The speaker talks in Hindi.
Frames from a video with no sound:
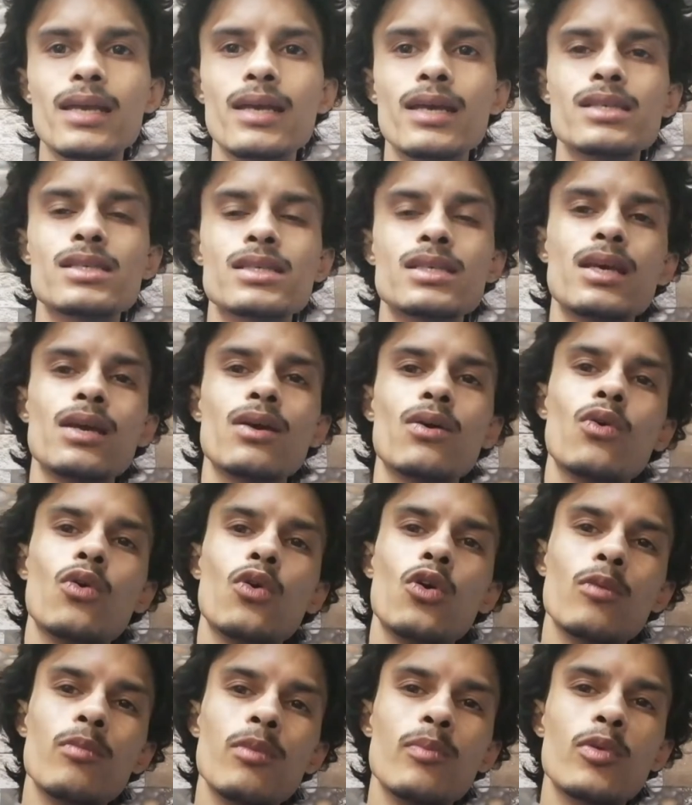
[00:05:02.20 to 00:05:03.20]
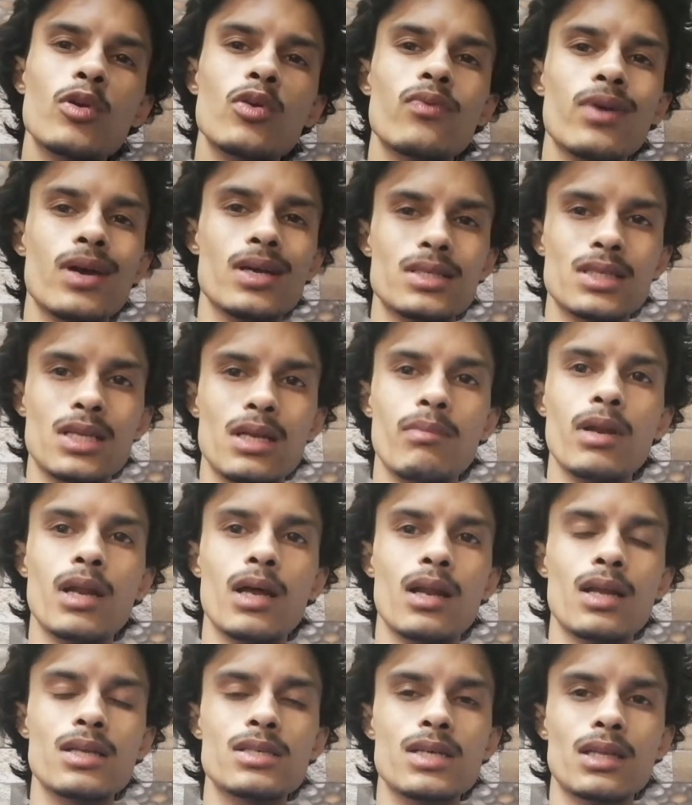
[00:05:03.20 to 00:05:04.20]
ये इसे और भी प्रोफेशनल
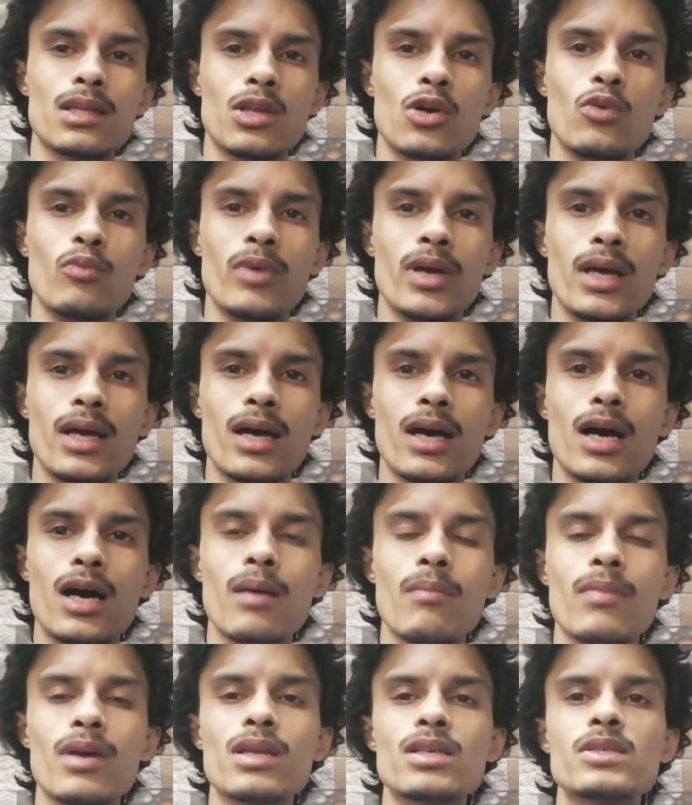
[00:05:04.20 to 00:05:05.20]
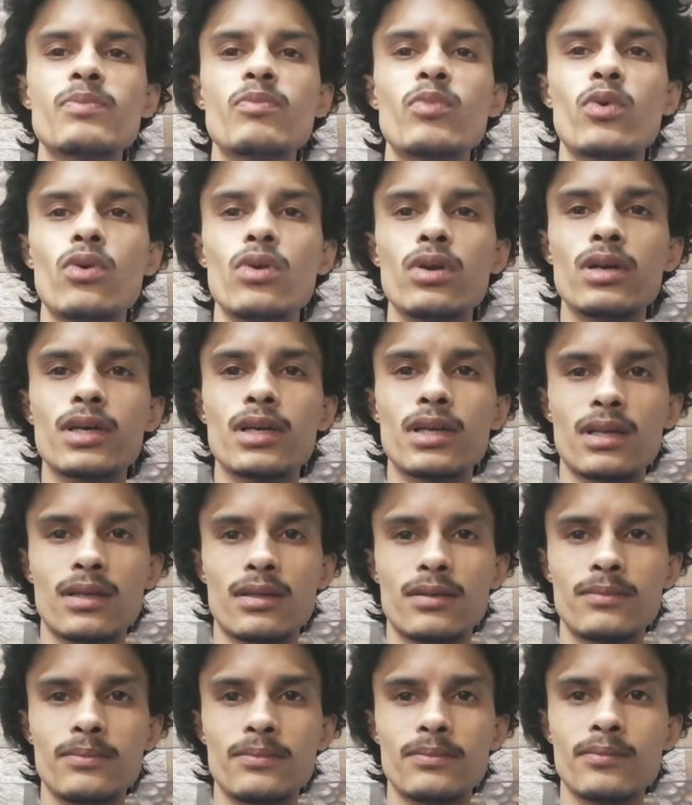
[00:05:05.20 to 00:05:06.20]
बनाना चाहता हूँ मैं आप मेरी सपोर्ट करें
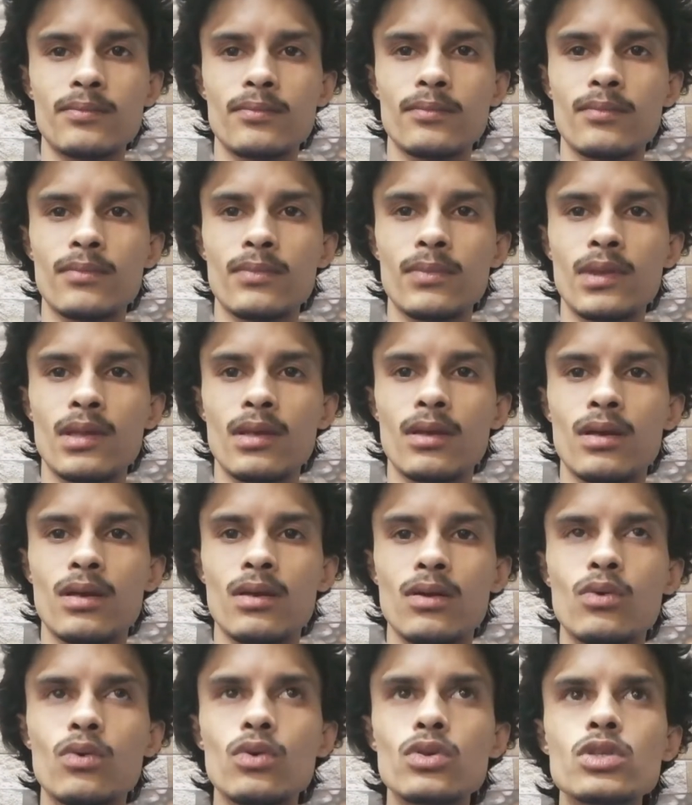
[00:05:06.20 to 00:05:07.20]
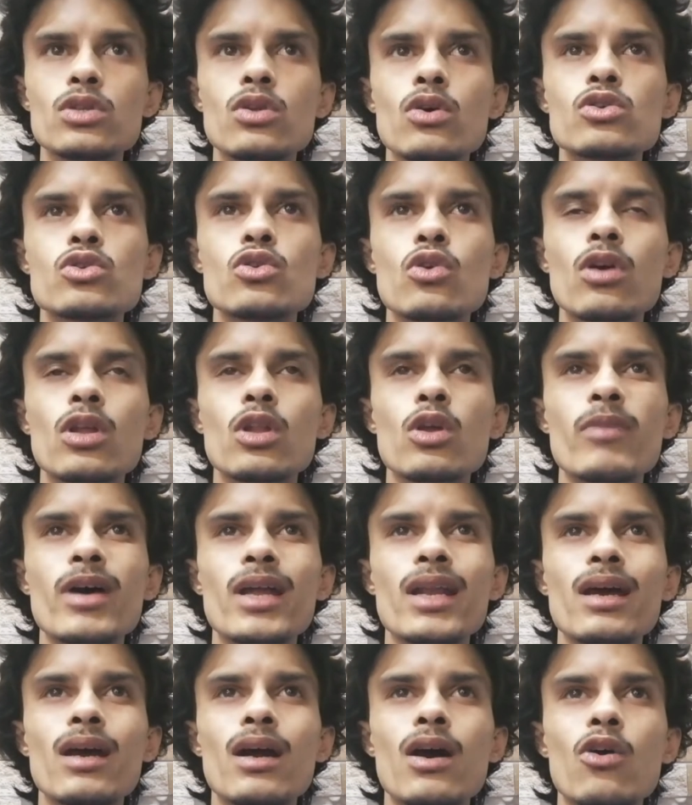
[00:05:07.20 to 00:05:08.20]
कुछ दोस्तों के तो
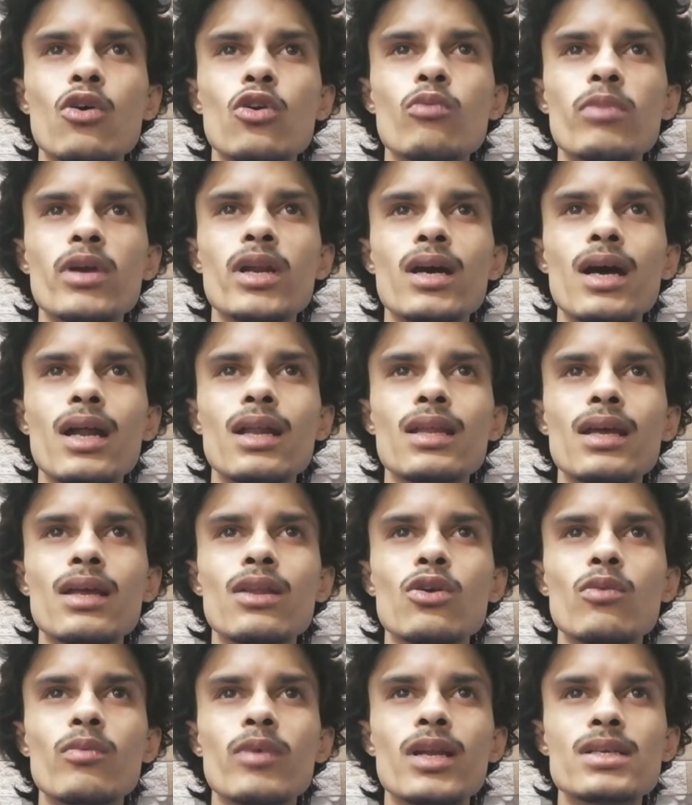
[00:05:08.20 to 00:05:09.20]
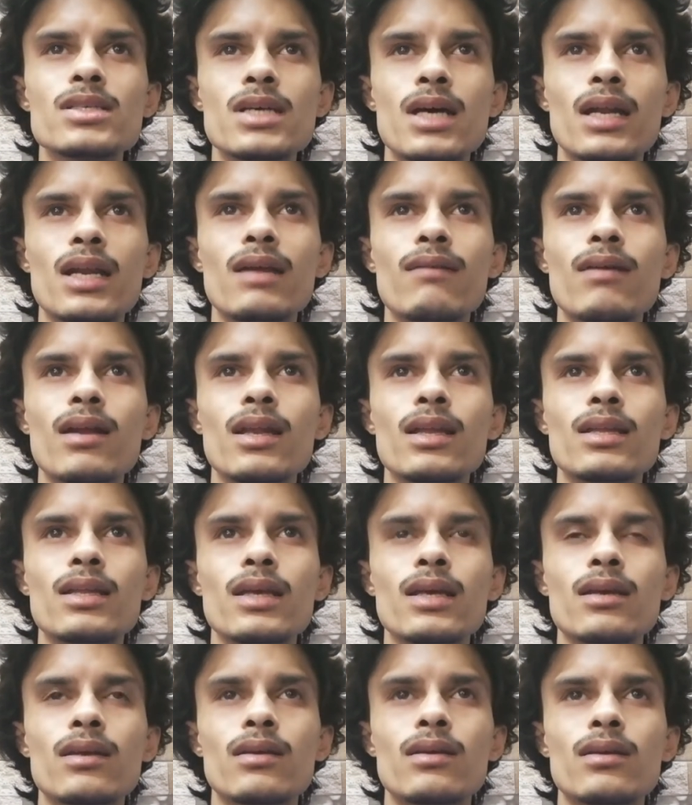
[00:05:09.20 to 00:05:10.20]
मैंने अकाउंट ओपन कर दिया जो मेरे जानने वाले
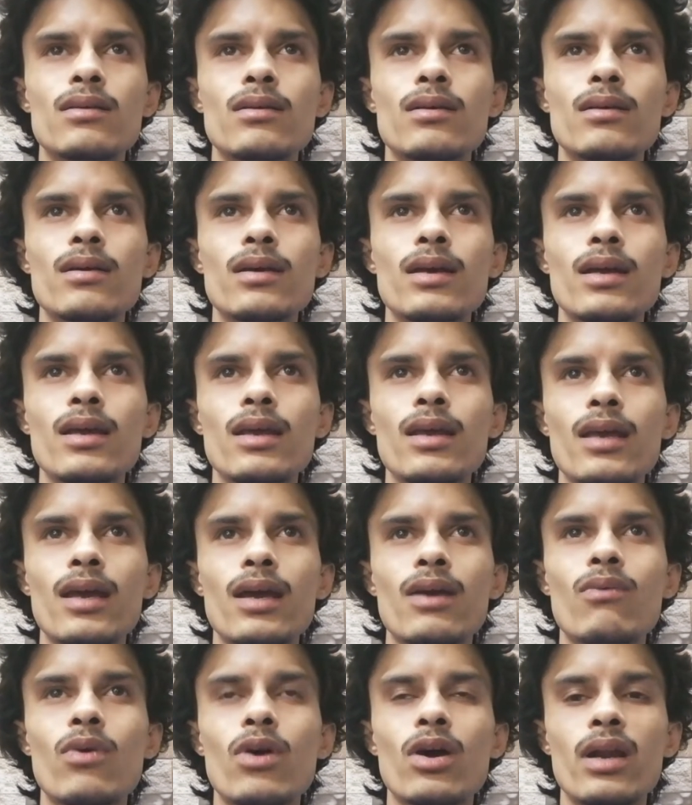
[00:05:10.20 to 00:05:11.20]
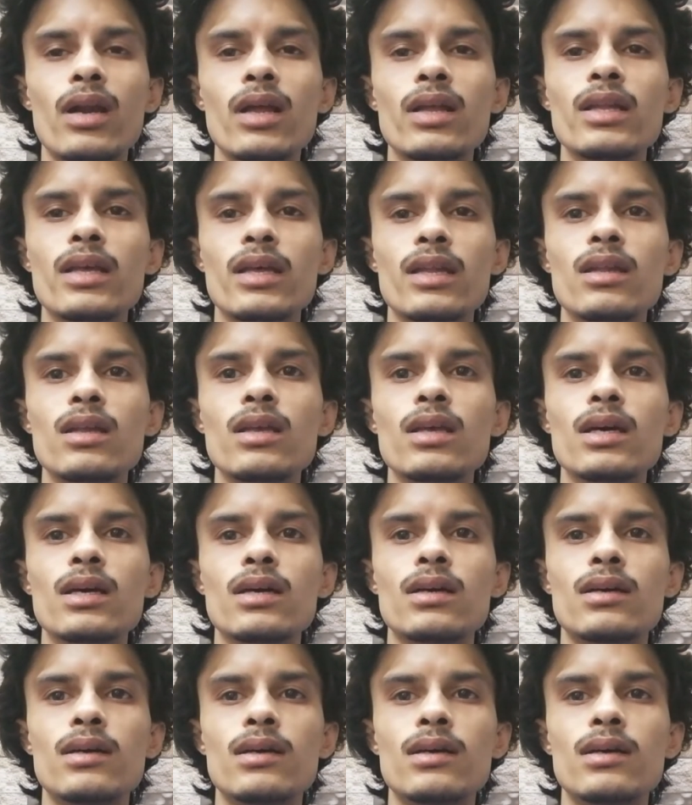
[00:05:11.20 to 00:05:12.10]
थे एक वार्निंग दे दिया